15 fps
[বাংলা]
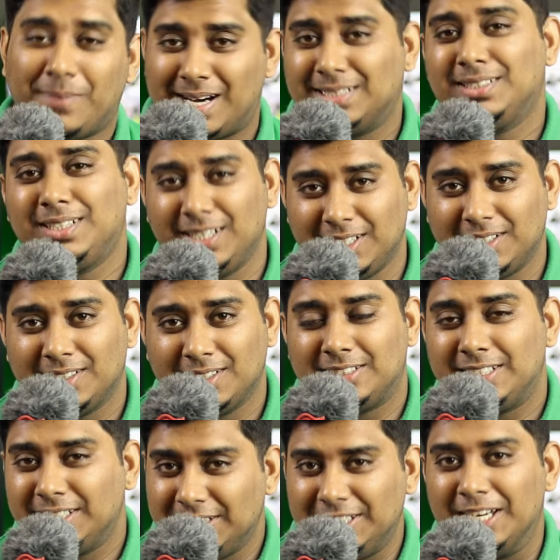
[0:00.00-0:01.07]
মান্থলি
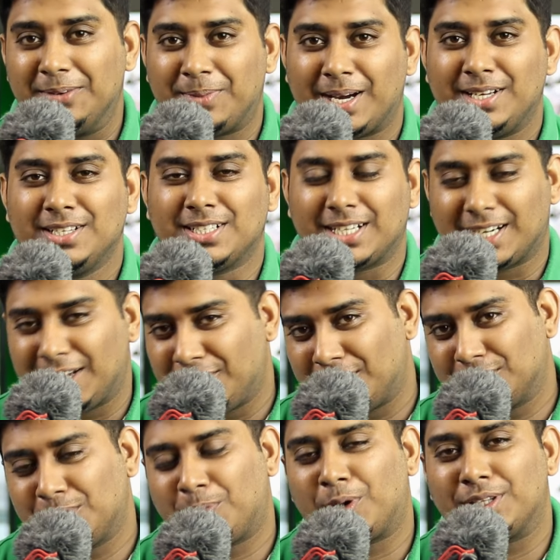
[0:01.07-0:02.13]
যে ইএমআই e সেটাই
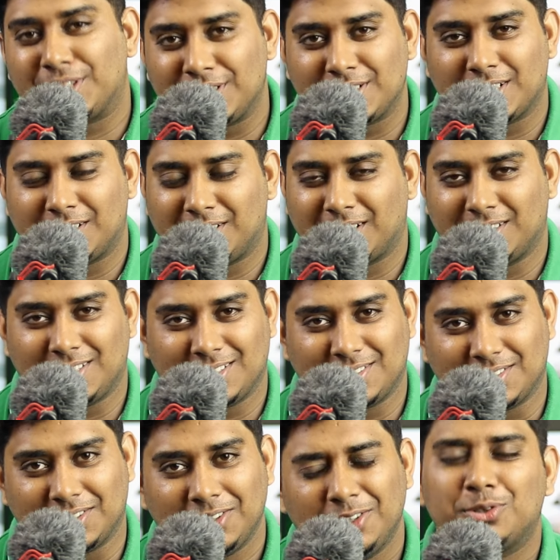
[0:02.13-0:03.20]
হয়তো পঁয়ত্রিশ হাজার টাকা
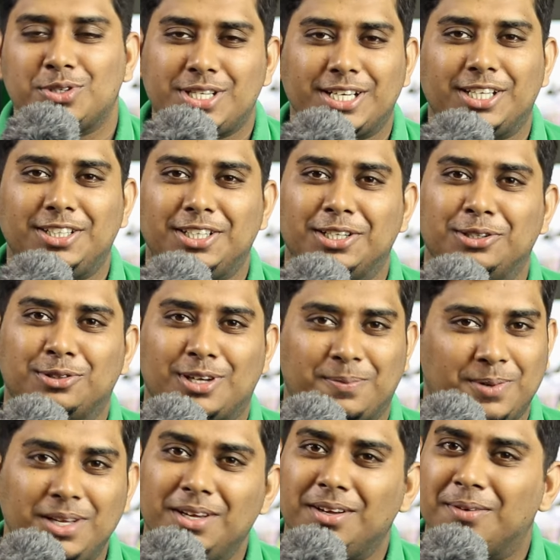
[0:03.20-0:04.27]
যাচ্ছে তো সেক্ষেত্রে কিন্তু
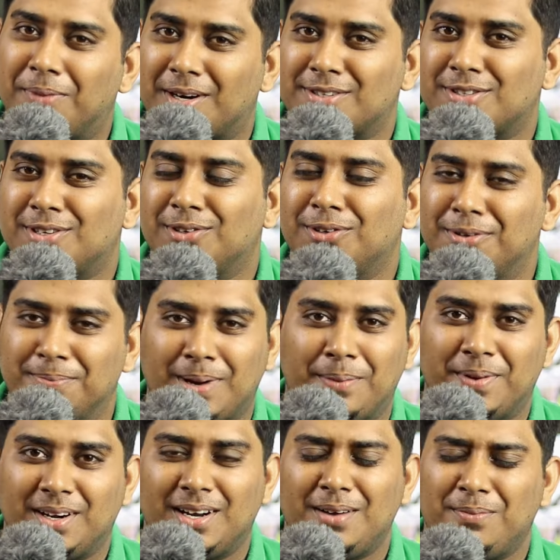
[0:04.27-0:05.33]
আপনি পার্সোনাল লোন
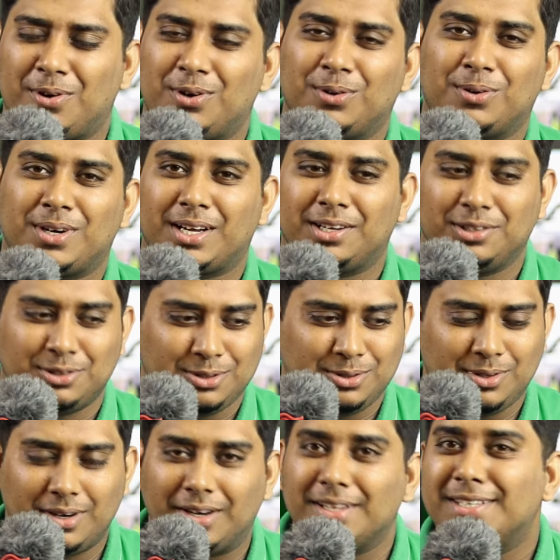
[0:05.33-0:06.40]
পাবেন না বরং ওটা কিন্তু
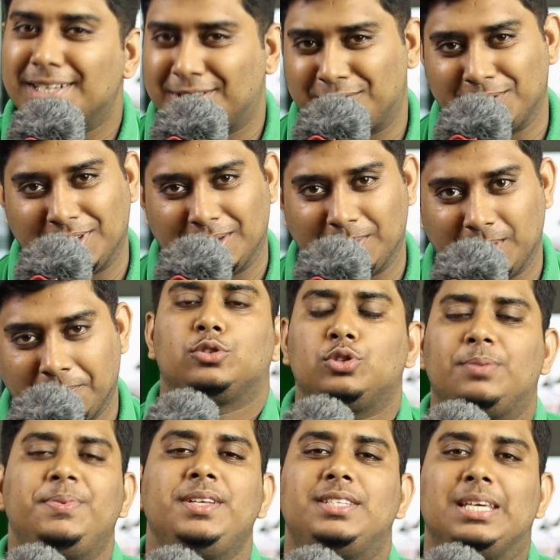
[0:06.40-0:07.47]
রিজেক্ট হয়ে যাবে সো
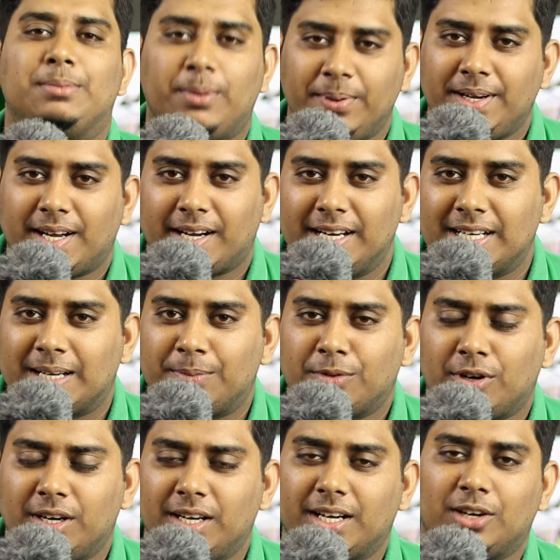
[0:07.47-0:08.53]
আপনি যেভাবেই টাকা ইনকাম
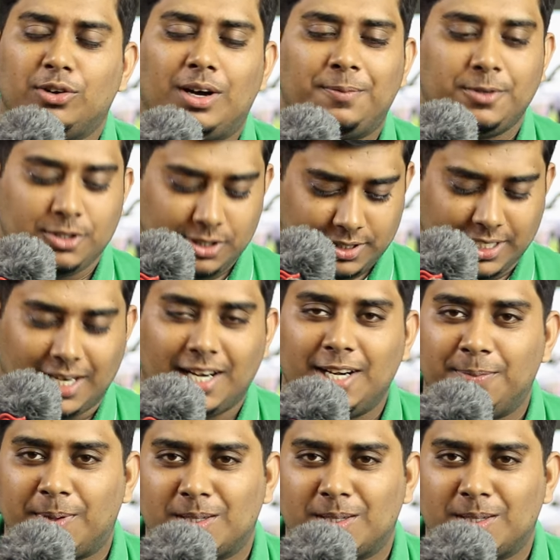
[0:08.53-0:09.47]
করেন না কেন আপনি যদি স্যালারিড